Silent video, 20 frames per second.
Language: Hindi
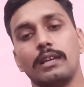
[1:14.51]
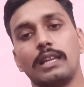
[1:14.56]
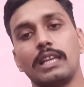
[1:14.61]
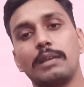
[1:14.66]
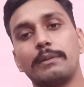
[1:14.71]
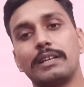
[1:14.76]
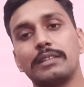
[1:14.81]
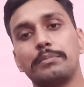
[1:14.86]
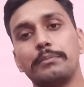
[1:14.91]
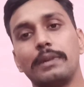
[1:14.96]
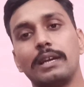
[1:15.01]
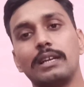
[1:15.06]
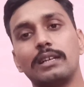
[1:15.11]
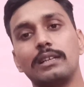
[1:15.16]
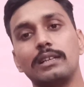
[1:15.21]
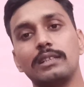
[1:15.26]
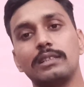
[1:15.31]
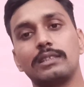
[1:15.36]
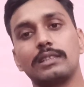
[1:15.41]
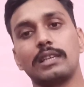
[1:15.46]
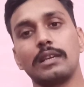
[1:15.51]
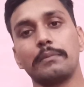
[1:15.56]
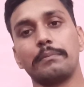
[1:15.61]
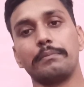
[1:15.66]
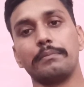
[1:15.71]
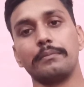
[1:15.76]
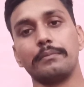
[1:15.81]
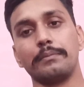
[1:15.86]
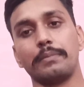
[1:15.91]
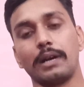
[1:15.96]
रही बात मेरिट लिस्ट के
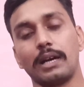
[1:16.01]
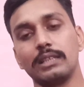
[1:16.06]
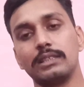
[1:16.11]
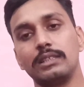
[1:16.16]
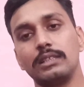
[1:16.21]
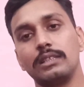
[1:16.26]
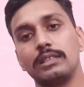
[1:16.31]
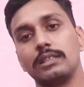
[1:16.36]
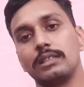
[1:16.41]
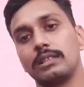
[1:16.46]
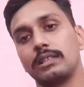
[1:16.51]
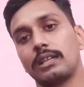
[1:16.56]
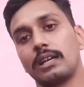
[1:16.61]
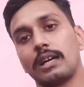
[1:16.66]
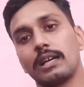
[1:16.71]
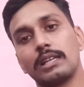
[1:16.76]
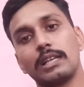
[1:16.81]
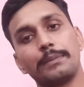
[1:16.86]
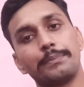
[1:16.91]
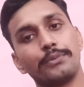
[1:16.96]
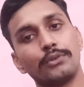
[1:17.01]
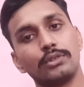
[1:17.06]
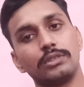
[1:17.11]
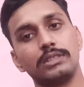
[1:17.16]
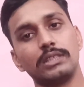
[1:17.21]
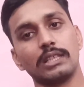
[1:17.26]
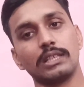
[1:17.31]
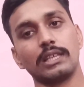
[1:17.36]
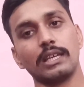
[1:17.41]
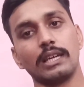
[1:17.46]
बाद का अगला
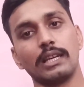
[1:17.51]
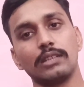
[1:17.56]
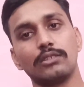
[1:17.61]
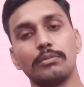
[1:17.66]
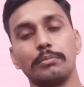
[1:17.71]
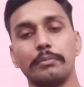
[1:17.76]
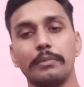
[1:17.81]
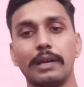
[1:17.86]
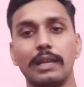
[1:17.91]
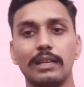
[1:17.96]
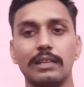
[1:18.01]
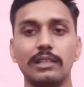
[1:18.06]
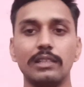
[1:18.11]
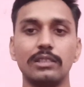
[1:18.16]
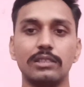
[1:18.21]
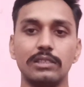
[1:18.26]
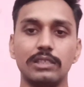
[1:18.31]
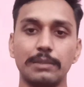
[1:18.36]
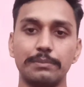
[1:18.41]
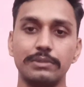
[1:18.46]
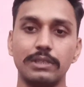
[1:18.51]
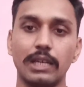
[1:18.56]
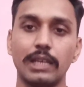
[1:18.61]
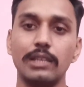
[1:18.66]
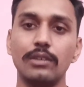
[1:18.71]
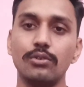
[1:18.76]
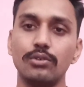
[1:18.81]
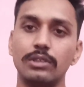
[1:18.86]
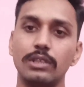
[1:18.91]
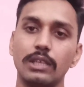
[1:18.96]
प्रोसीजर क्या है तो मेरिट लिस्ट जब
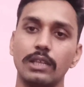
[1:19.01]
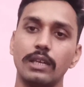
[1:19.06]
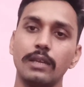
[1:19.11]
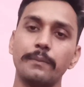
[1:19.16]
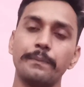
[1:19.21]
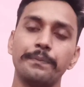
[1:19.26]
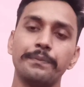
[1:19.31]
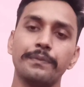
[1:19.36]
जारी होती है